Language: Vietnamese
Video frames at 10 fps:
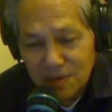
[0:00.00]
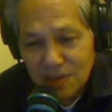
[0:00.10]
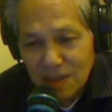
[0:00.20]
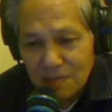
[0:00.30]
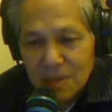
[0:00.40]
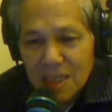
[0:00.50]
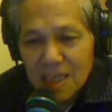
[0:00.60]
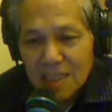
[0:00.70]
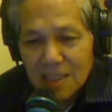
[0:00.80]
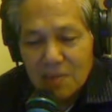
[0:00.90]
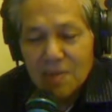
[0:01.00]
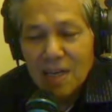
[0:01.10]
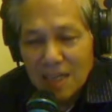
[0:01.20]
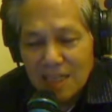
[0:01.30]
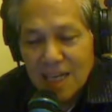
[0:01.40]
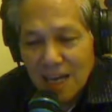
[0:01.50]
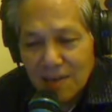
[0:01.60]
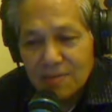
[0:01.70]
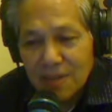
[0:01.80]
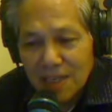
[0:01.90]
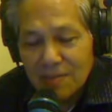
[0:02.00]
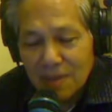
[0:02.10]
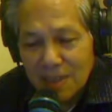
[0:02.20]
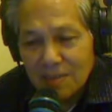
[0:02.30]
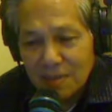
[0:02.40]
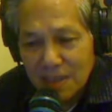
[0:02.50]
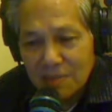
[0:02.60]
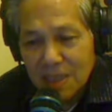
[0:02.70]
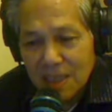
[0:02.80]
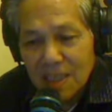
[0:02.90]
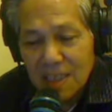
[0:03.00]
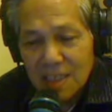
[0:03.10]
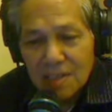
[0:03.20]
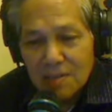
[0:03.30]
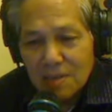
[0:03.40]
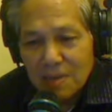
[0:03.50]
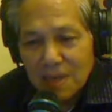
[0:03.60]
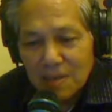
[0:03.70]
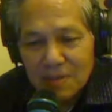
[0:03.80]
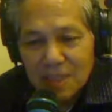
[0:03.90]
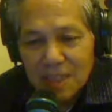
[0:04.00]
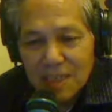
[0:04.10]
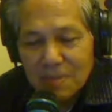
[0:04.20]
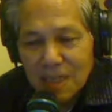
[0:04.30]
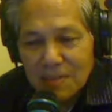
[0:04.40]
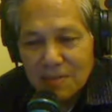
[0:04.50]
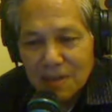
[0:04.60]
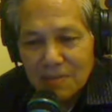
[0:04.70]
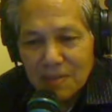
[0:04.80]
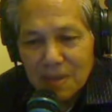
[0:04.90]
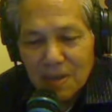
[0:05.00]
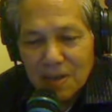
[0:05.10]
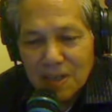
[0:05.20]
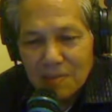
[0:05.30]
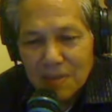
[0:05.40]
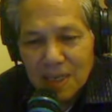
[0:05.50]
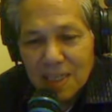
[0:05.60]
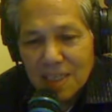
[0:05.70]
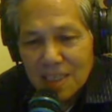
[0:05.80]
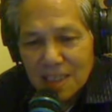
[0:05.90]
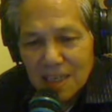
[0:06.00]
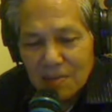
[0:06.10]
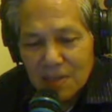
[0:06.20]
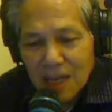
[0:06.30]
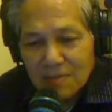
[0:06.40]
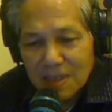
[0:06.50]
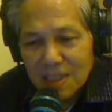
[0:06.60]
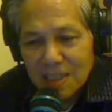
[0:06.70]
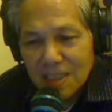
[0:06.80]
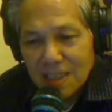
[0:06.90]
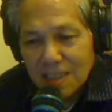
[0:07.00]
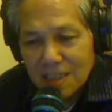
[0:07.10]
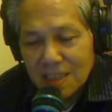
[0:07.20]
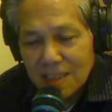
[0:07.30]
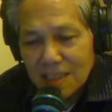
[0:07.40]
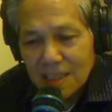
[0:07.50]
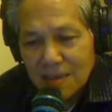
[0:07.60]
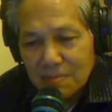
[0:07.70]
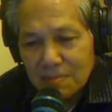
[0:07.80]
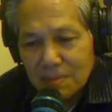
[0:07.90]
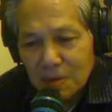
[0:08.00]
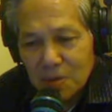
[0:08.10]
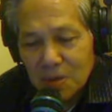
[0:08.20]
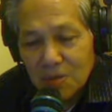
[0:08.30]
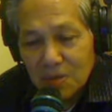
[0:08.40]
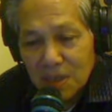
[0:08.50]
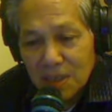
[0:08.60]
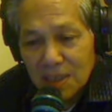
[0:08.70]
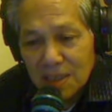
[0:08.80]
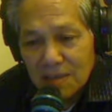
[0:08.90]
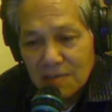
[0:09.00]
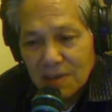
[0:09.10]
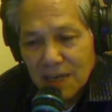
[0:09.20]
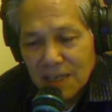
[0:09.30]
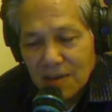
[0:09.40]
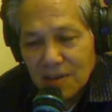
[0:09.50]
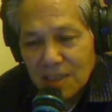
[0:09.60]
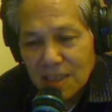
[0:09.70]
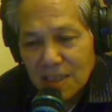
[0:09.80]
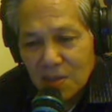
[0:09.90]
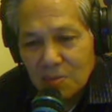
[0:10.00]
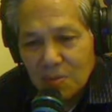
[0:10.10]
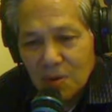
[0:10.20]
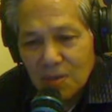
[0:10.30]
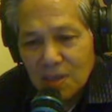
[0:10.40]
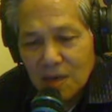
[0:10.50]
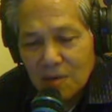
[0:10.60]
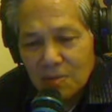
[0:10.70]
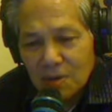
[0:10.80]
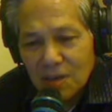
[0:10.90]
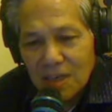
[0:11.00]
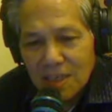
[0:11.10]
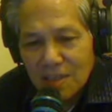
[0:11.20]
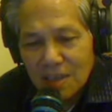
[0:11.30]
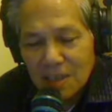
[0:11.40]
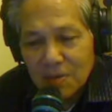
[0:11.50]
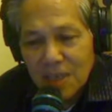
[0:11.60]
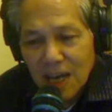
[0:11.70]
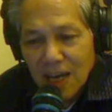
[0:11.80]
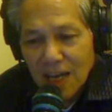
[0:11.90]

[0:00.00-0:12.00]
và bây giờ thì dù ở Asia cũng vậy cũng có nhiều người bây giờ cũng đã bắt đầu bị kiếm tiền phải về bên đó để mà cộng tác với những cái bổ số trong nước và có những lời tuyên bố không có lợi cho người quốc gia